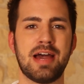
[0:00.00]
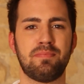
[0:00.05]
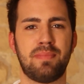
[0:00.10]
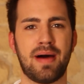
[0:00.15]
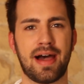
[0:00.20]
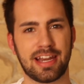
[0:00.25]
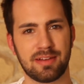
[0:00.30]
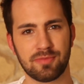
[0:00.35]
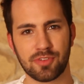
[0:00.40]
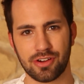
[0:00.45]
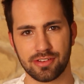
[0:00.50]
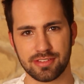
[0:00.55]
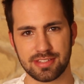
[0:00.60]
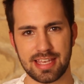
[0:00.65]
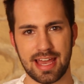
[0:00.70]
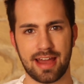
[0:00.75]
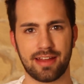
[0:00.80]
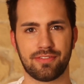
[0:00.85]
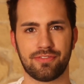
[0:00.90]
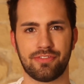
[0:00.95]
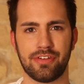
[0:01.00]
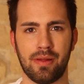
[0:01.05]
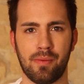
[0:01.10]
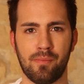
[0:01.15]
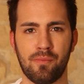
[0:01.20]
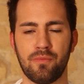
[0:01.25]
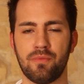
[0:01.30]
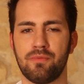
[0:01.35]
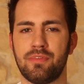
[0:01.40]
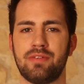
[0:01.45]
bei einem
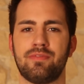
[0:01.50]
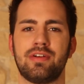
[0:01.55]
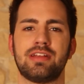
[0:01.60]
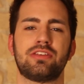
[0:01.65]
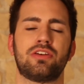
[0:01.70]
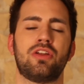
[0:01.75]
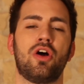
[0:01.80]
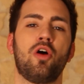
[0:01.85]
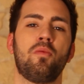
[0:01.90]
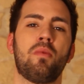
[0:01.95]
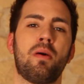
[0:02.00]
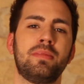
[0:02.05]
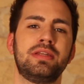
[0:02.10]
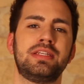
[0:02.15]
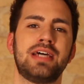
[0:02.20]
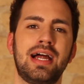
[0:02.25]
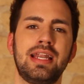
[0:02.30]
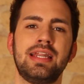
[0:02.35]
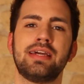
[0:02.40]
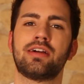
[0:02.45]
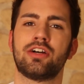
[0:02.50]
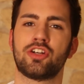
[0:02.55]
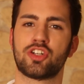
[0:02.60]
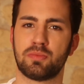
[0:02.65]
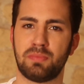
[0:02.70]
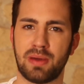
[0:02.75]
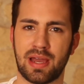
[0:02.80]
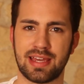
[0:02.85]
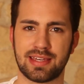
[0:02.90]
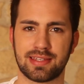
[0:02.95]
Konzertfilm, wenn wir jetzt auch noch über Metallica
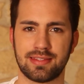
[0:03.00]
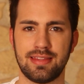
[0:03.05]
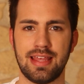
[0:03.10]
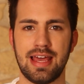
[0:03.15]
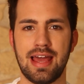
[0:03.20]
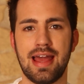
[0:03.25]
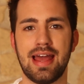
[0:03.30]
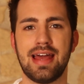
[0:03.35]
sprechen,